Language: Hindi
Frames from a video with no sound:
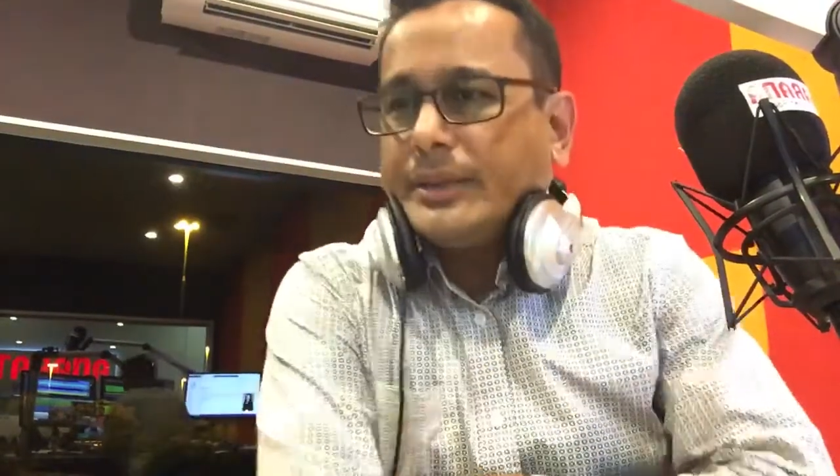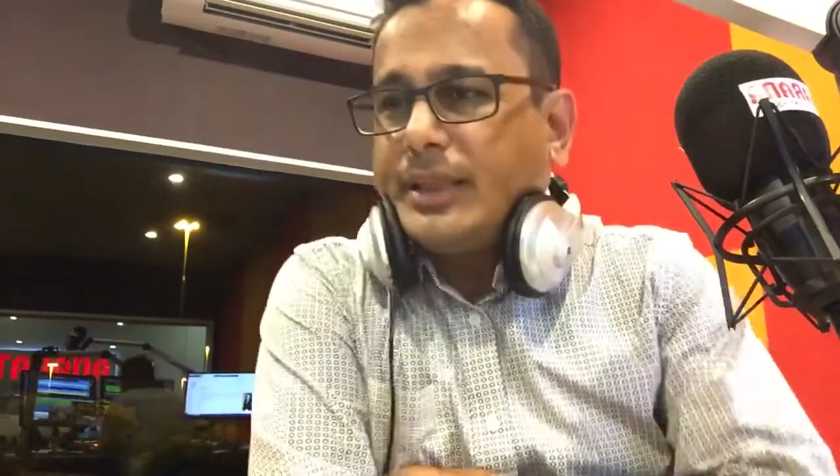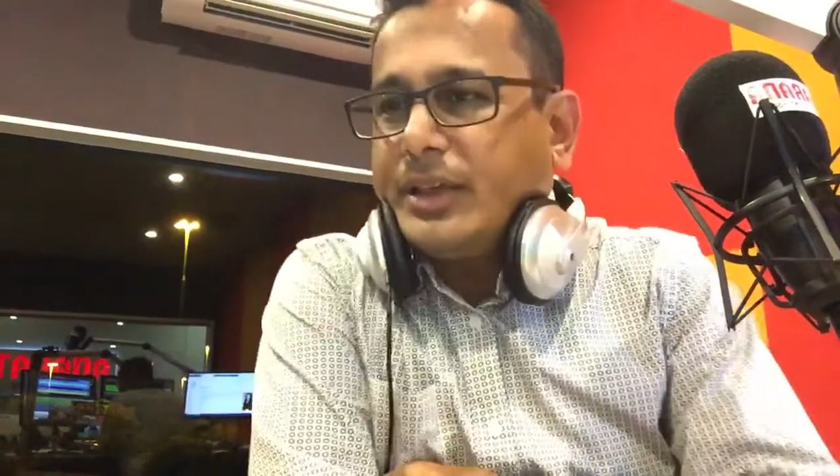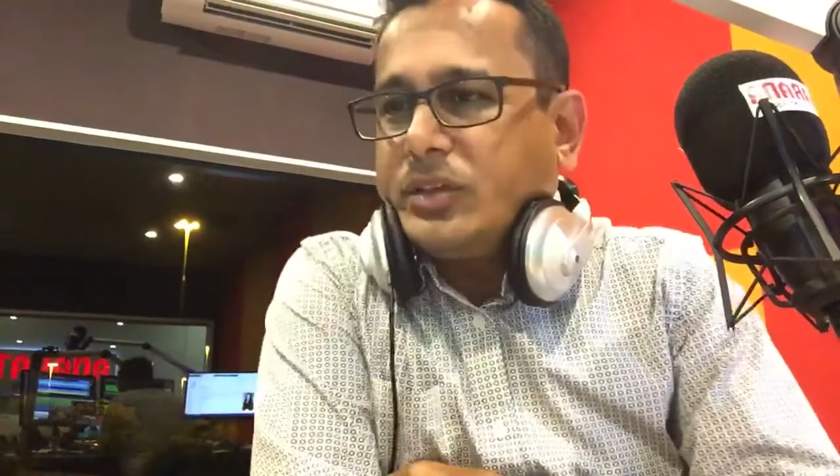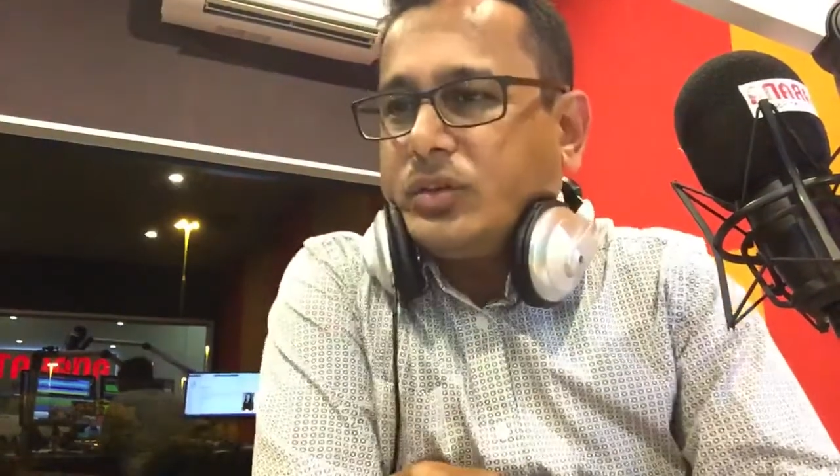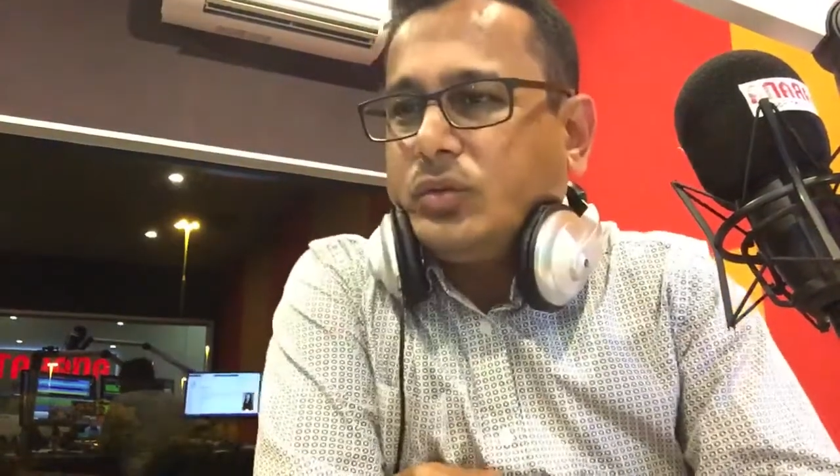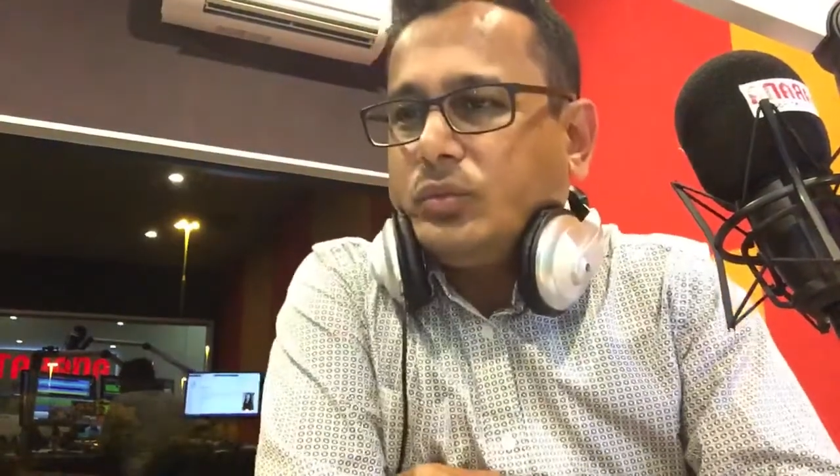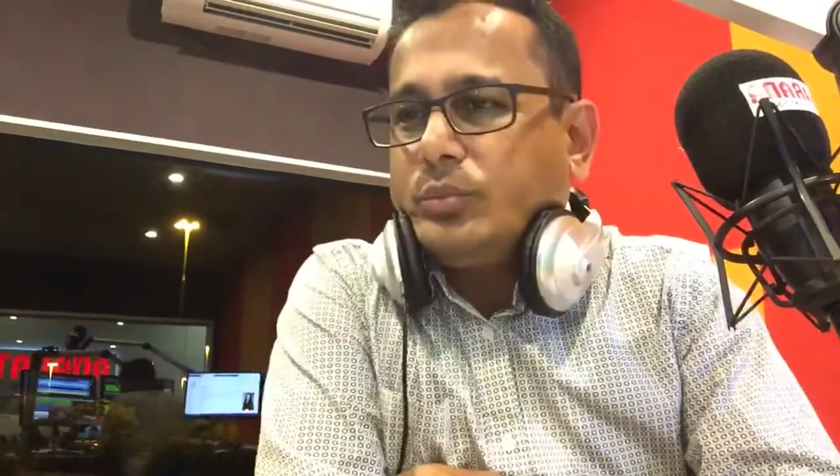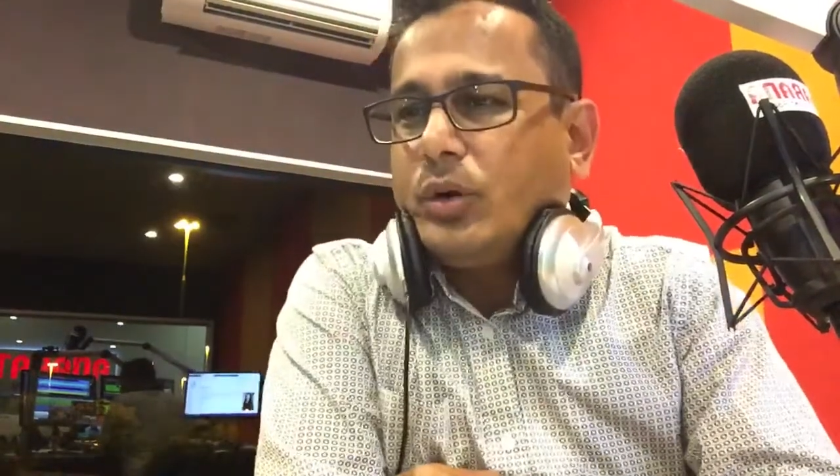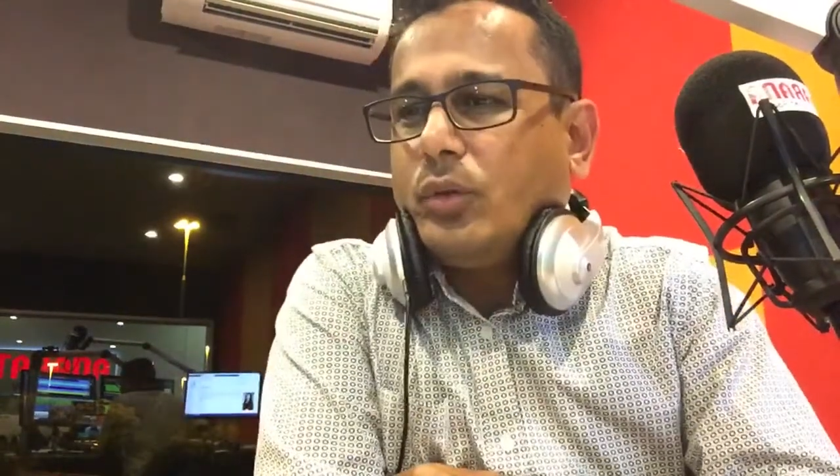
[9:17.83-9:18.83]
थैंक यू
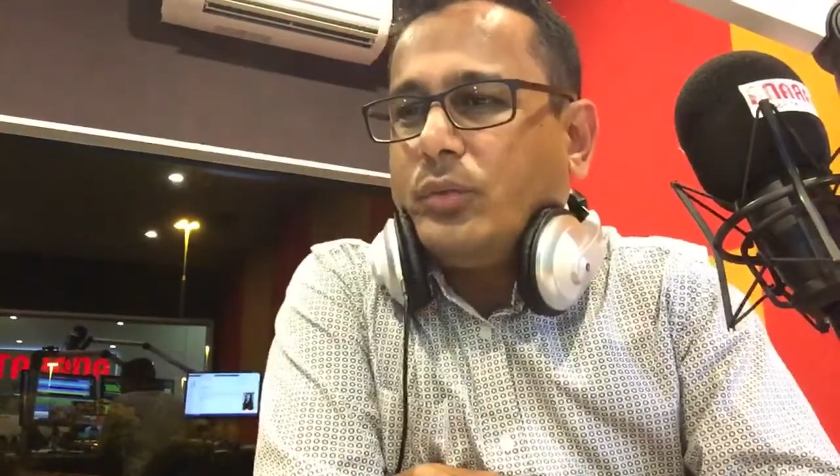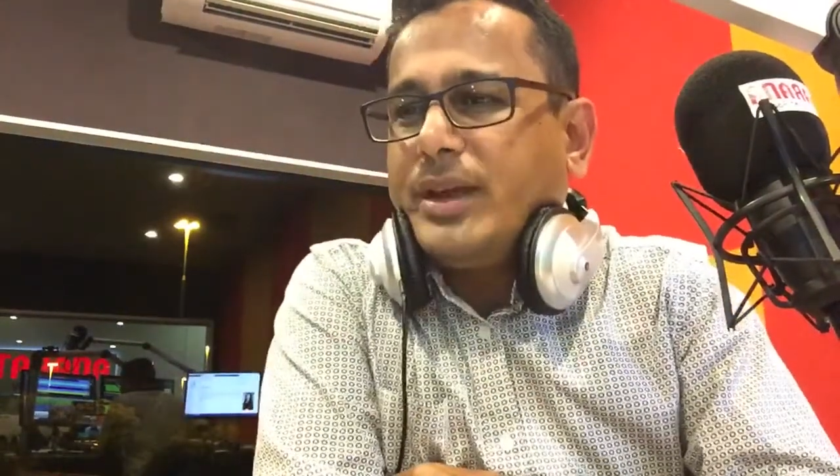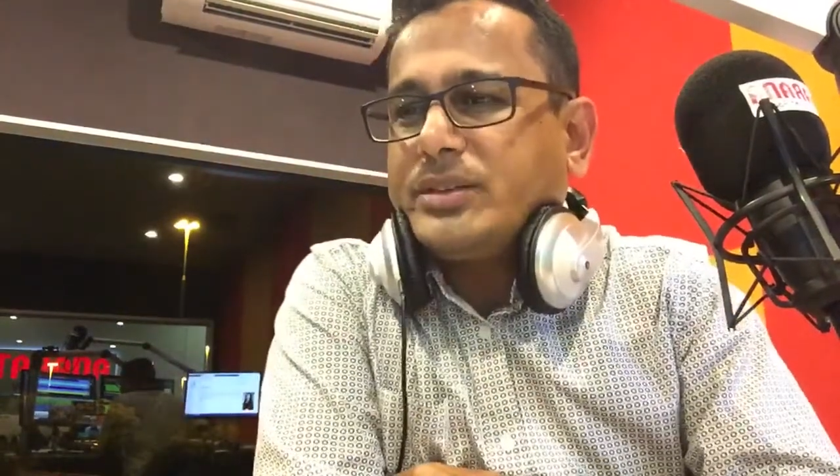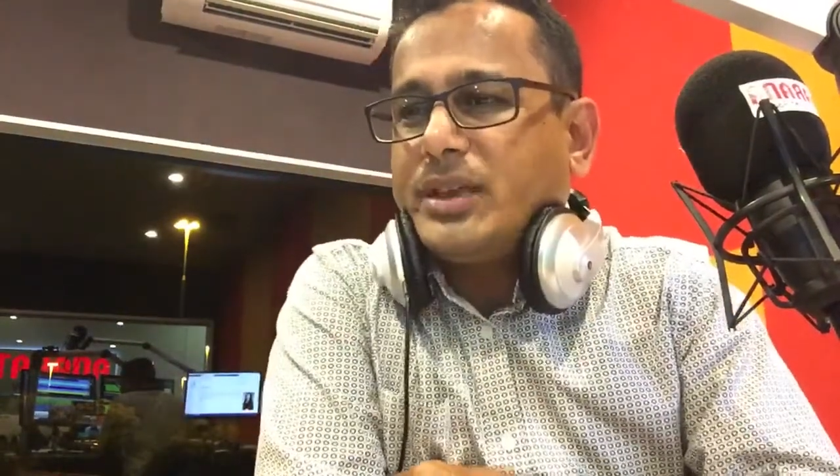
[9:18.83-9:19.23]
ब्रो वी आर